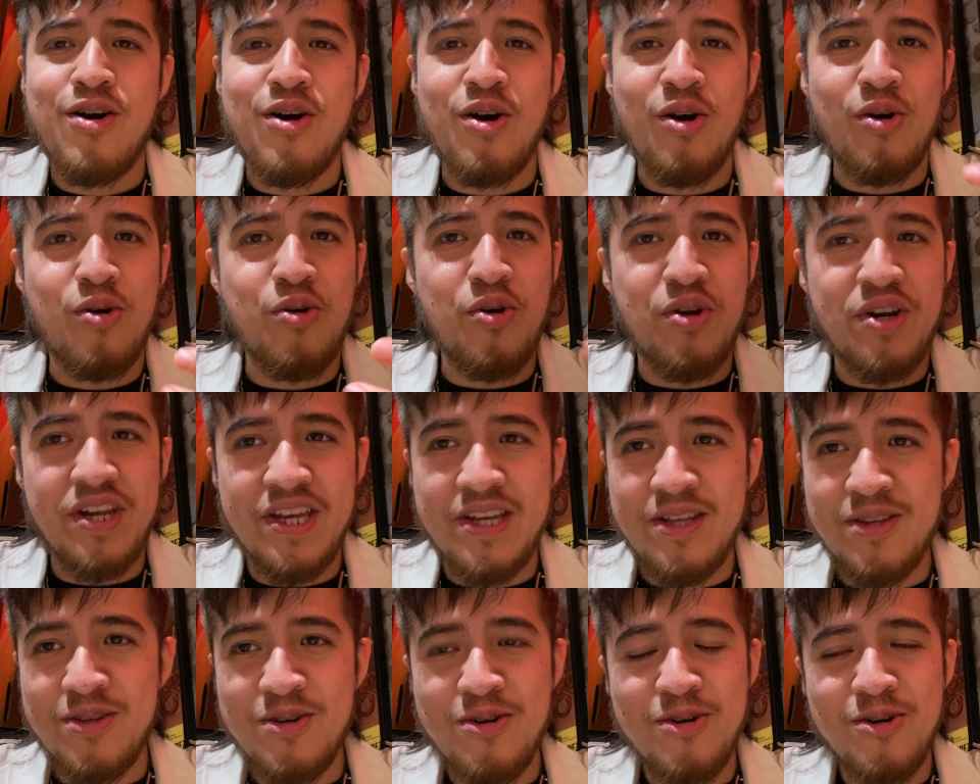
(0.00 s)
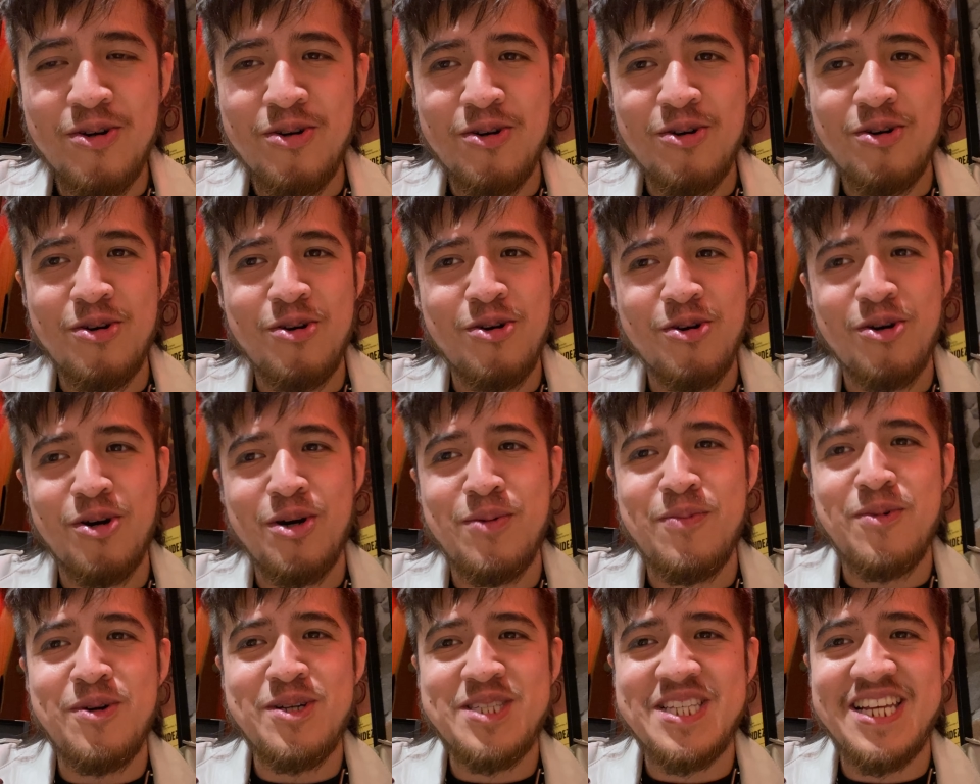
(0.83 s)
ocurriendo o
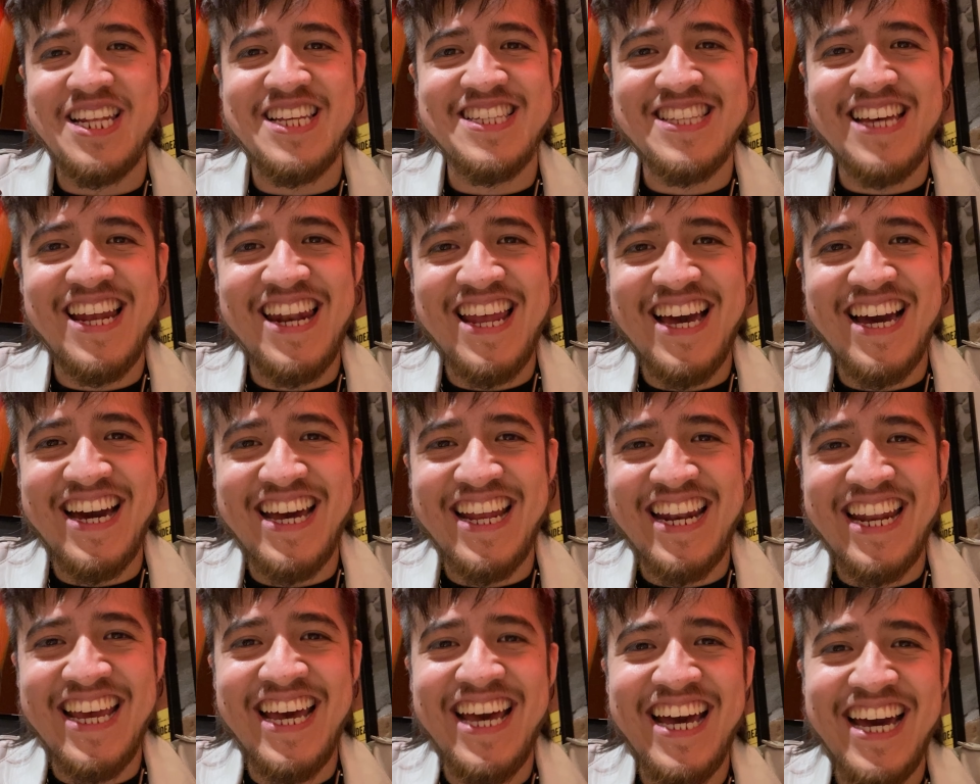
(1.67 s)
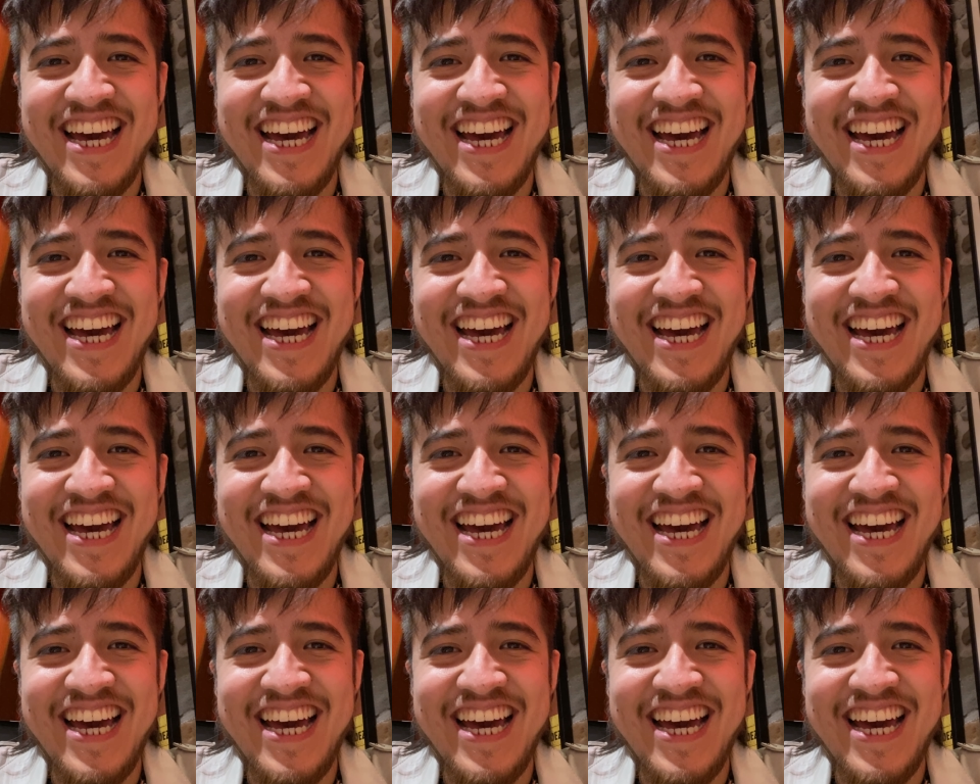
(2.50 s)
como se les da la gana